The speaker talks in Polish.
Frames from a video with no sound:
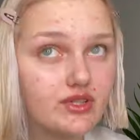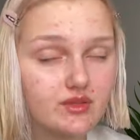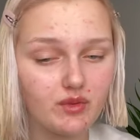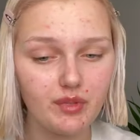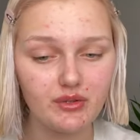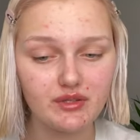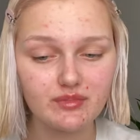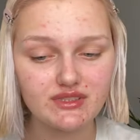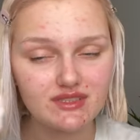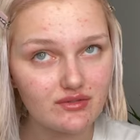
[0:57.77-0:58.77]
czy popełniam
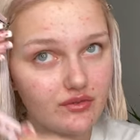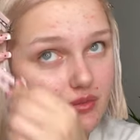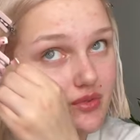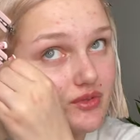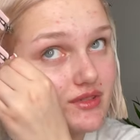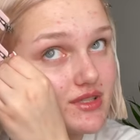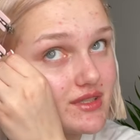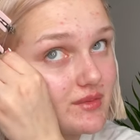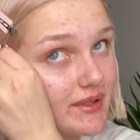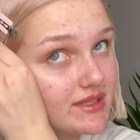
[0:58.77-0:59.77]
podstawowy błąd,
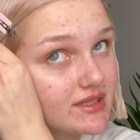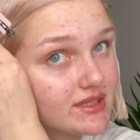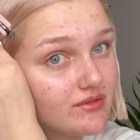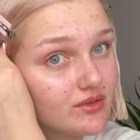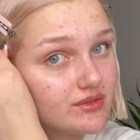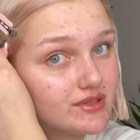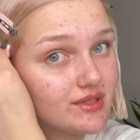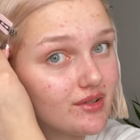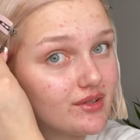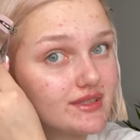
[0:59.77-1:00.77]
czyli patrzę się w
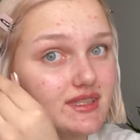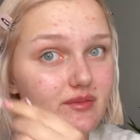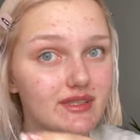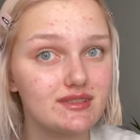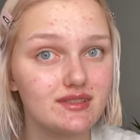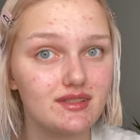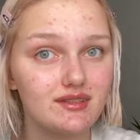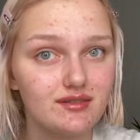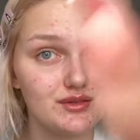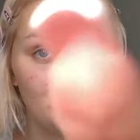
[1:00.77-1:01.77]
lustro i zamiast
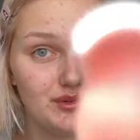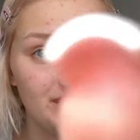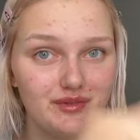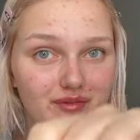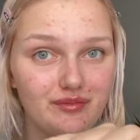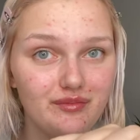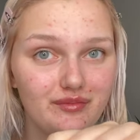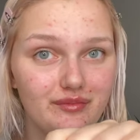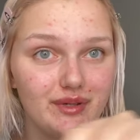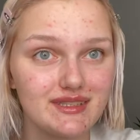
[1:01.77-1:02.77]
tu
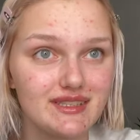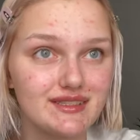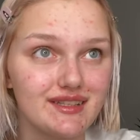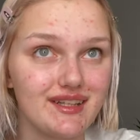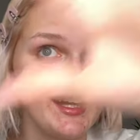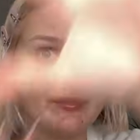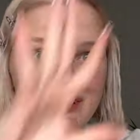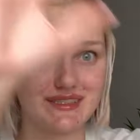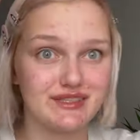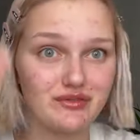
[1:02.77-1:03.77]
Patrzę się tam
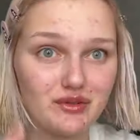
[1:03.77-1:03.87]
gdzieś w